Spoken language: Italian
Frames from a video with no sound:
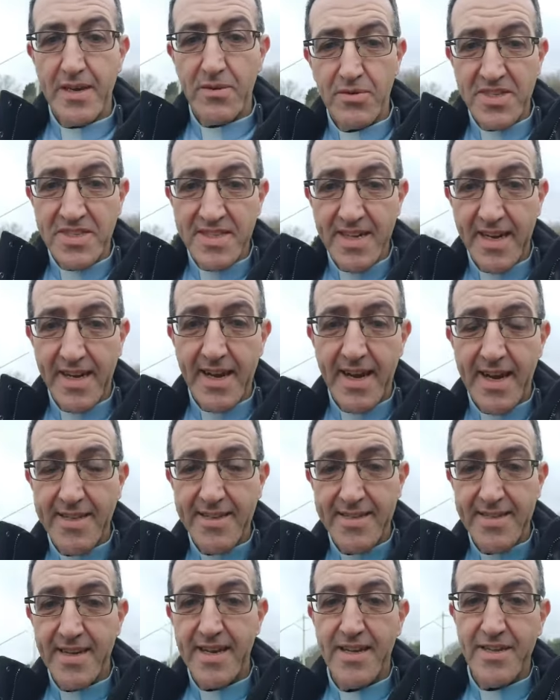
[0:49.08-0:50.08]
questa
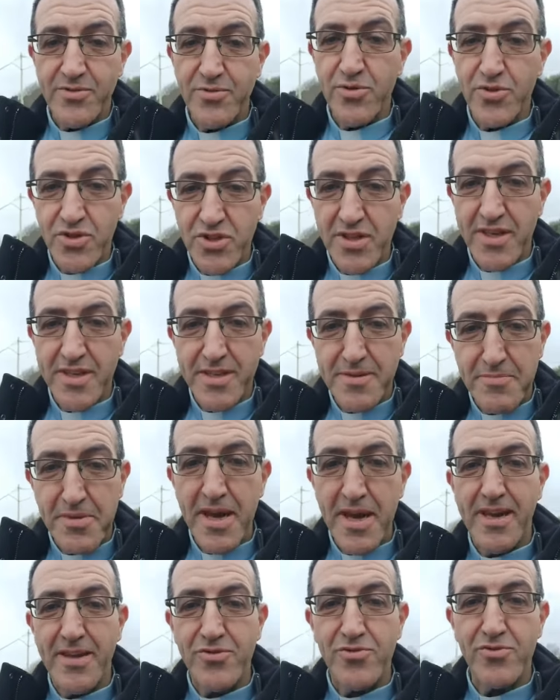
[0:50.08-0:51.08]
grazia è la suocera di
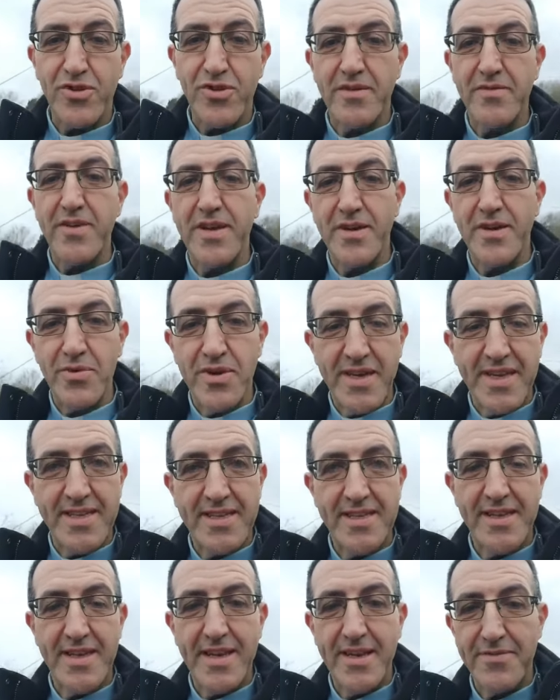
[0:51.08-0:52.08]
Pietro che viene
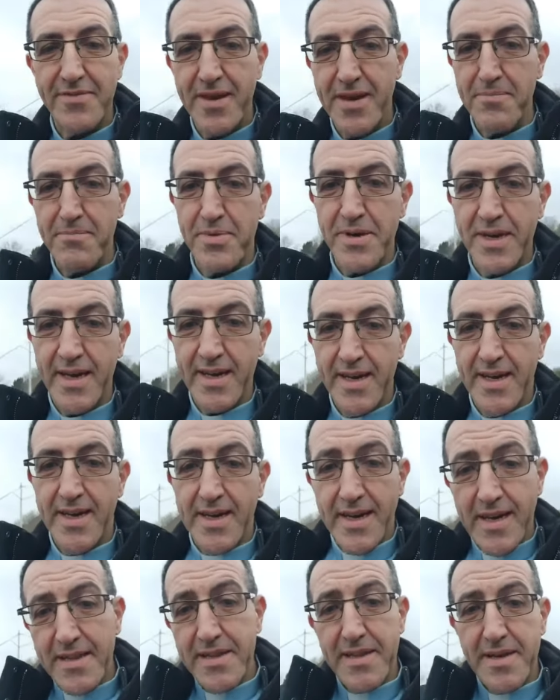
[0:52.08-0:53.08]
guarita dalla febbre
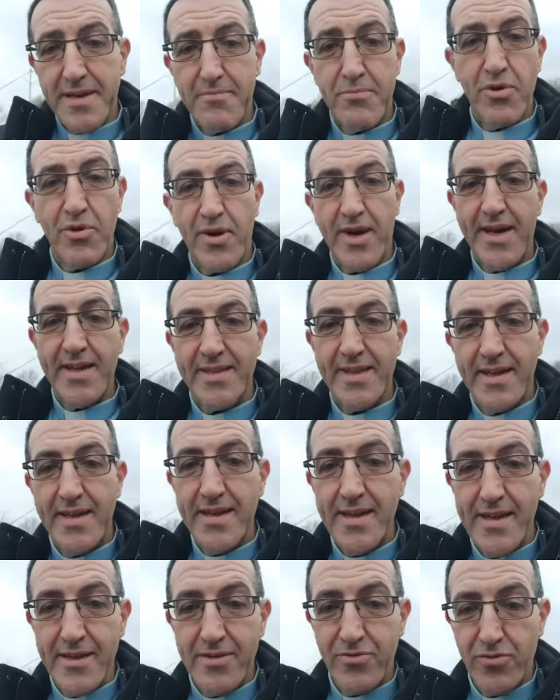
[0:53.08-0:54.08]
ed era bloccata a
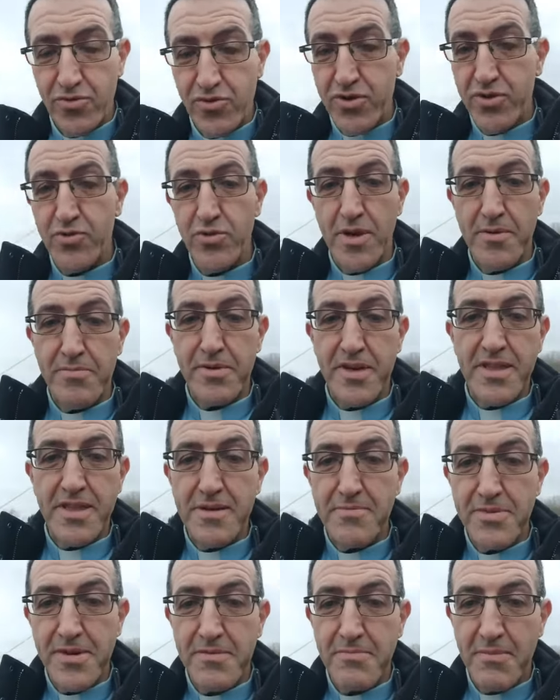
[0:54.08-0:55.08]
letto, Gesù la
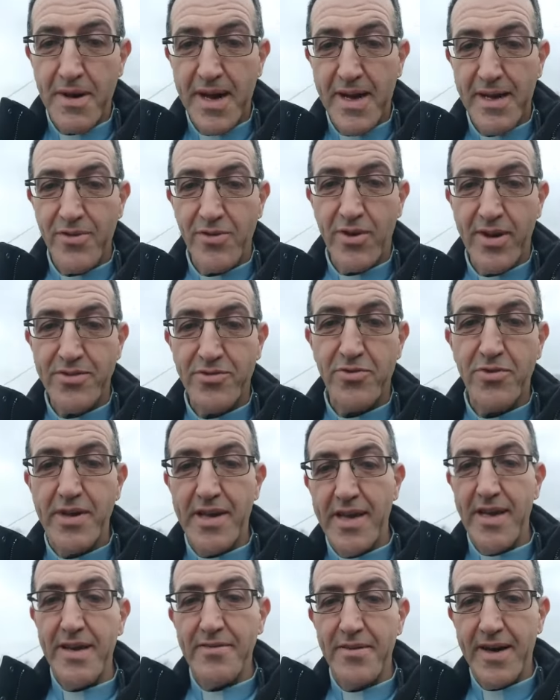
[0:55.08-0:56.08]
prende per mano, la
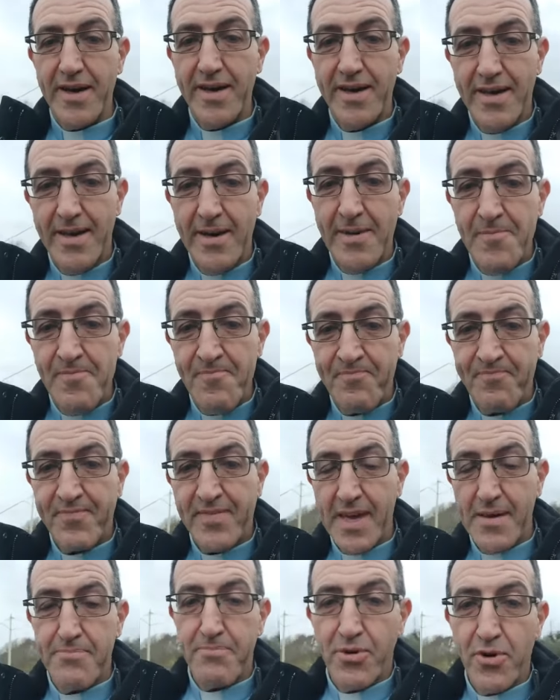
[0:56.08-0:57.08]
solleva
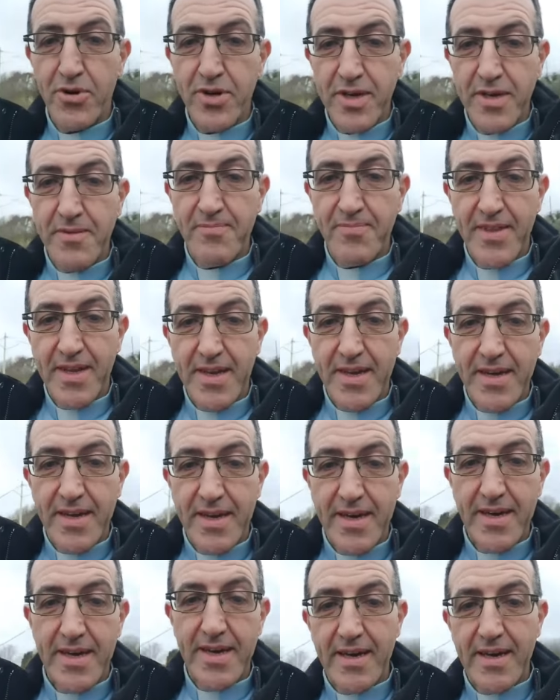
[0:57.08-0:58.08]
e poi
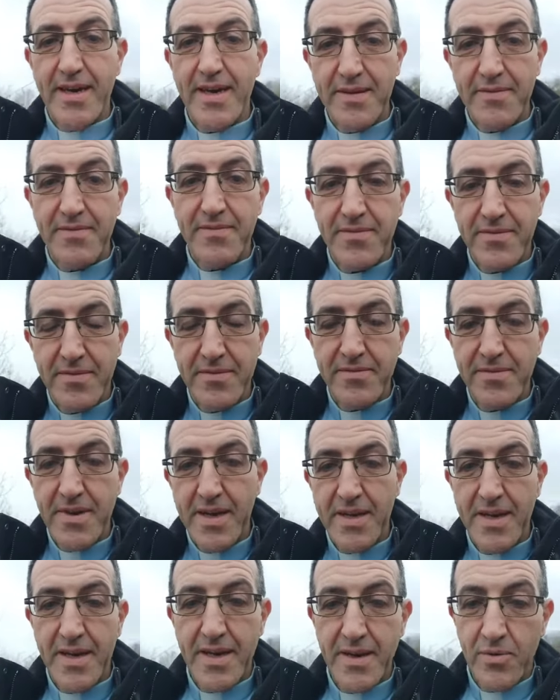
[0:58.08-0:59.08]
eh,
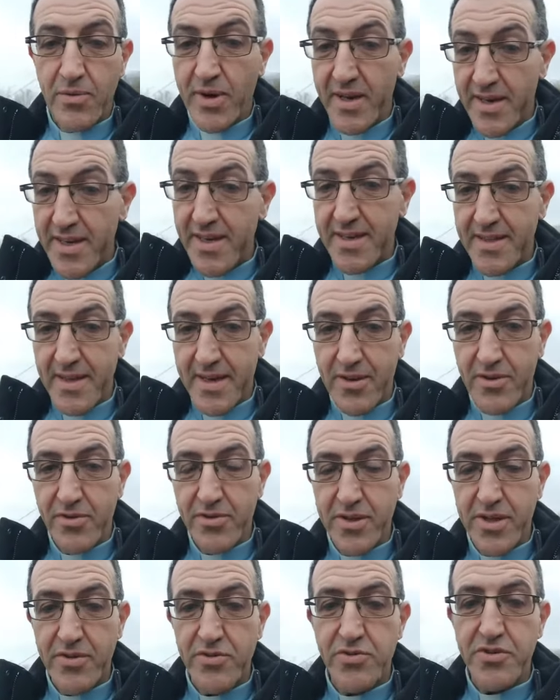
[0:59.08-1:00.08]
viene guarita ecco, da